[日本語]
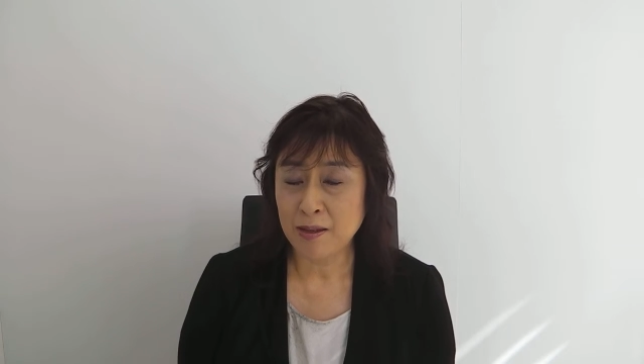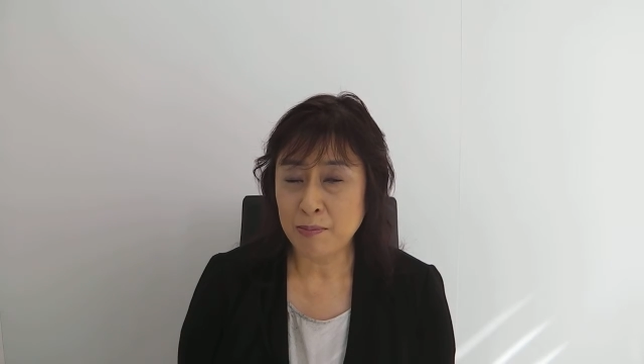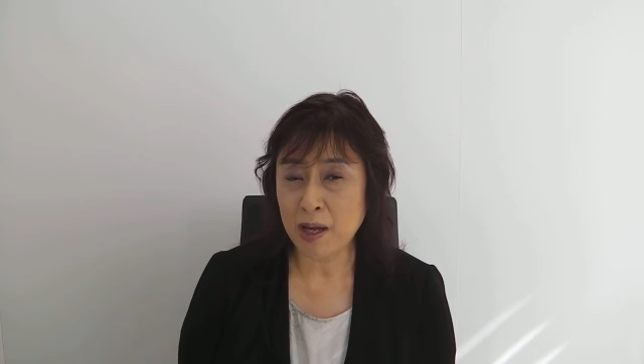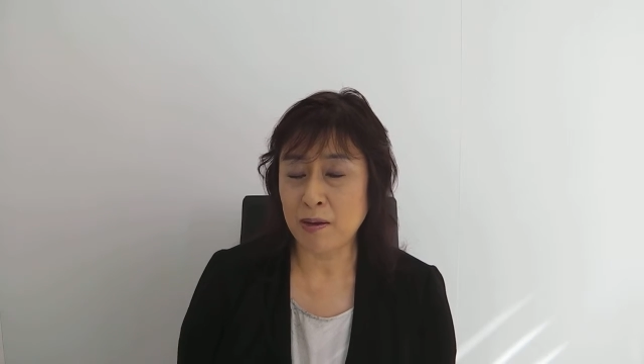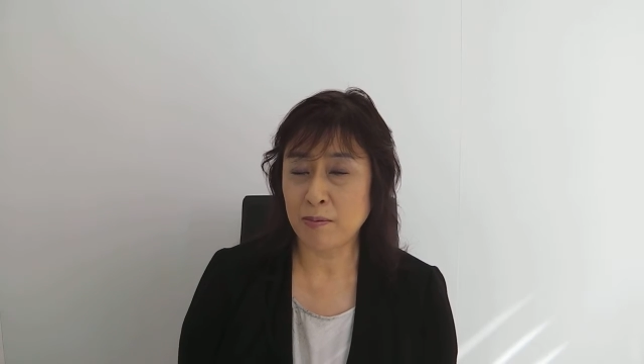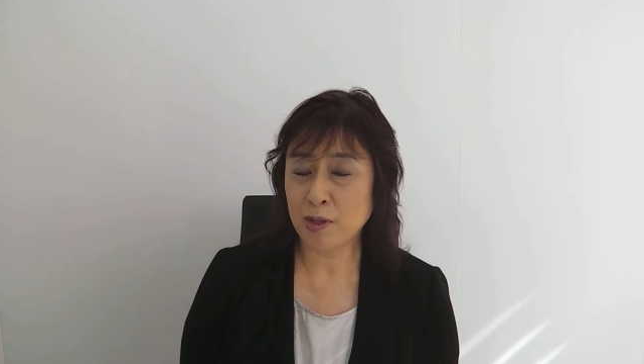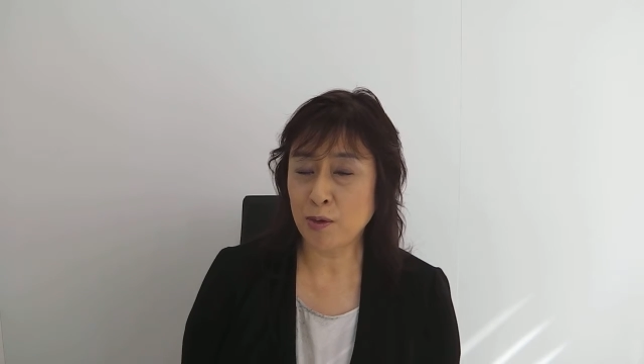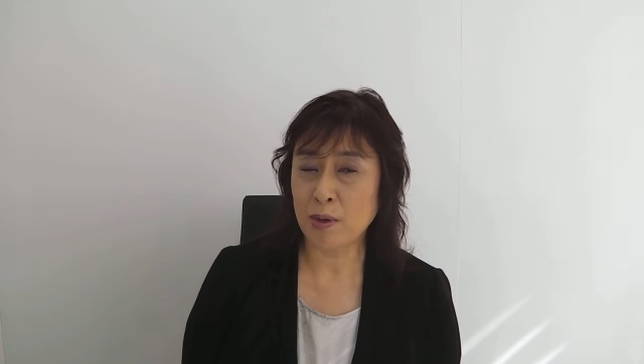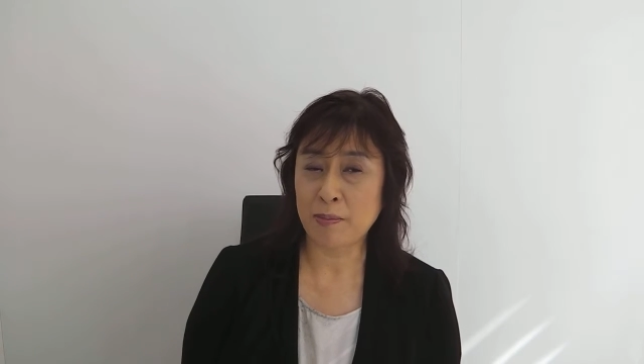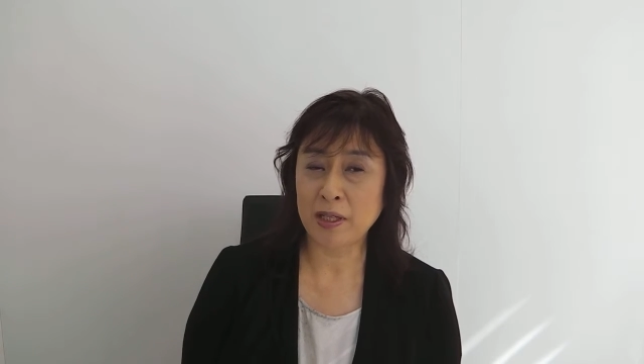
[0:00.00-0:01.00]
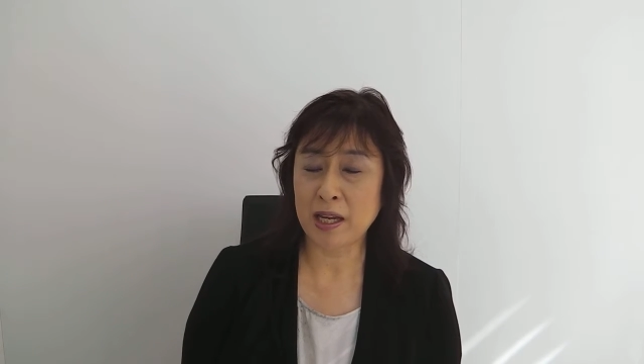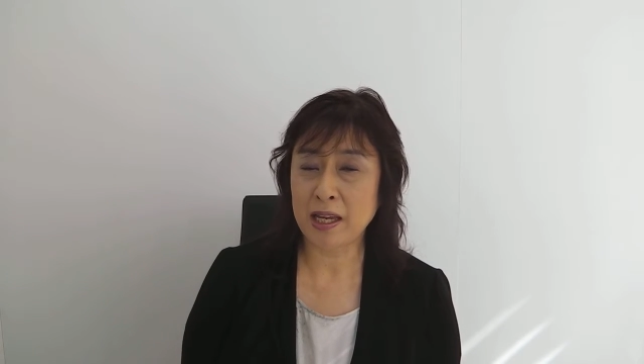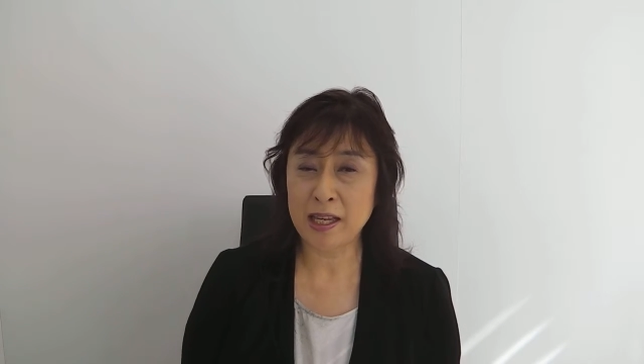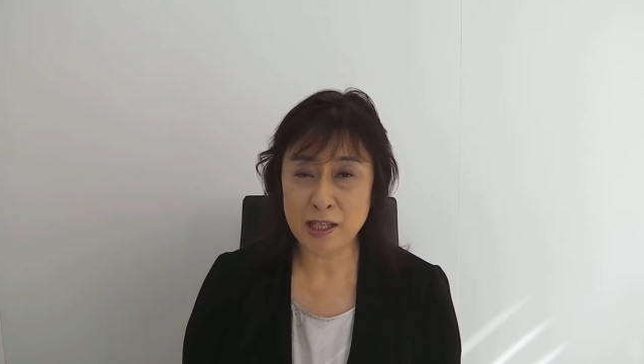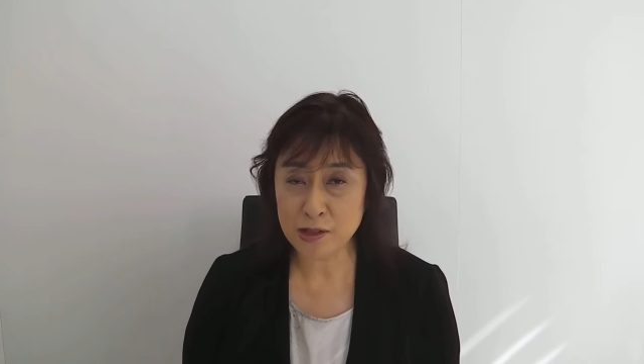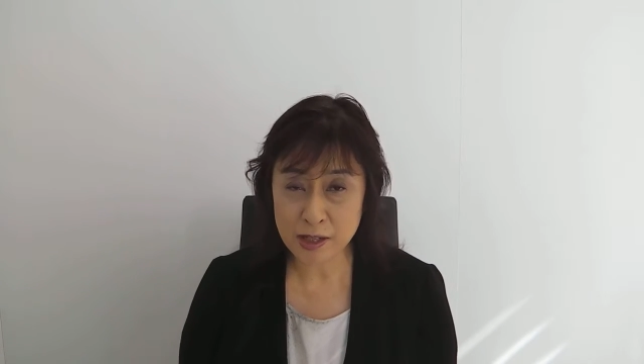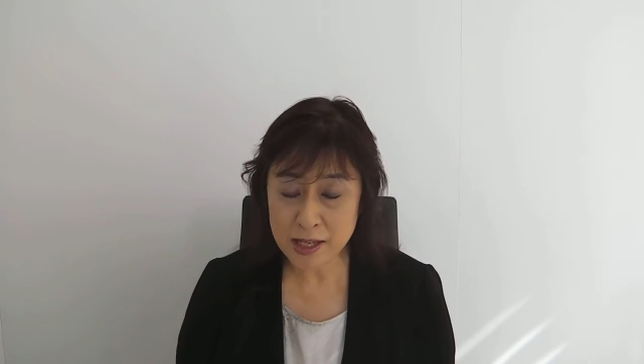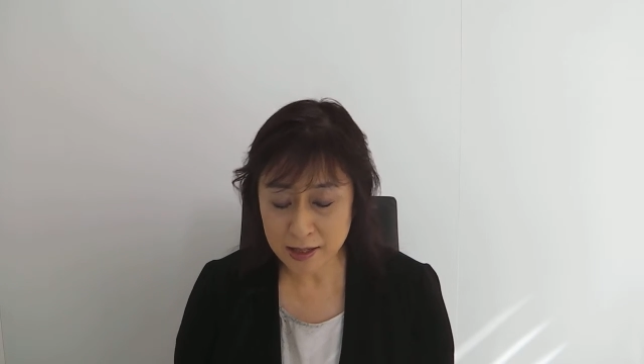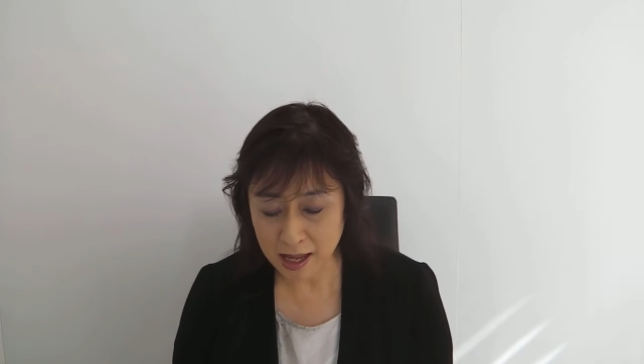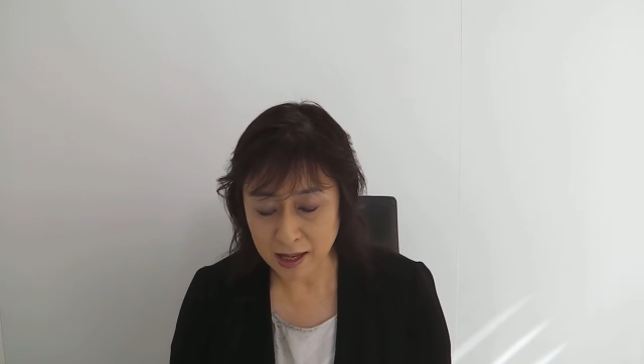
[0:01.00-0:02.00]
今日はまだ平日で
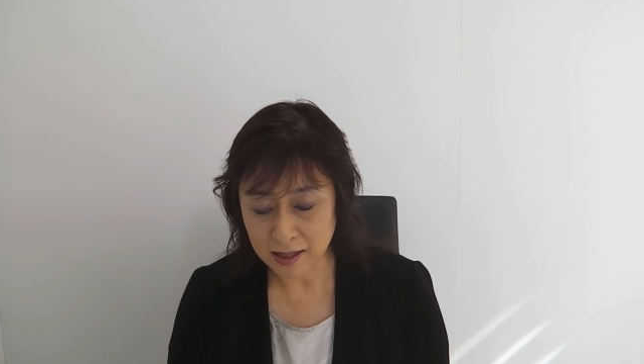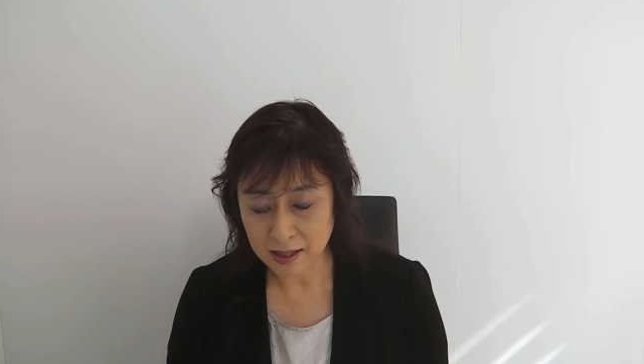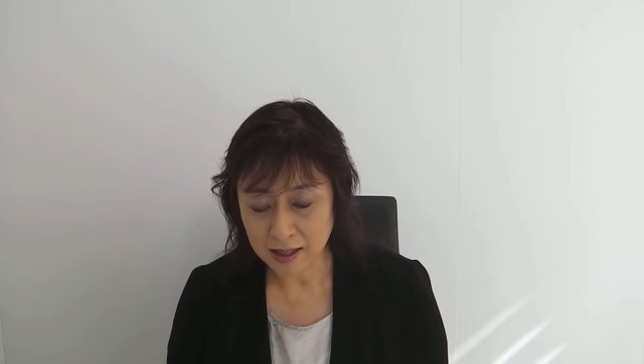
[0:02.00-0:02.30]
すが、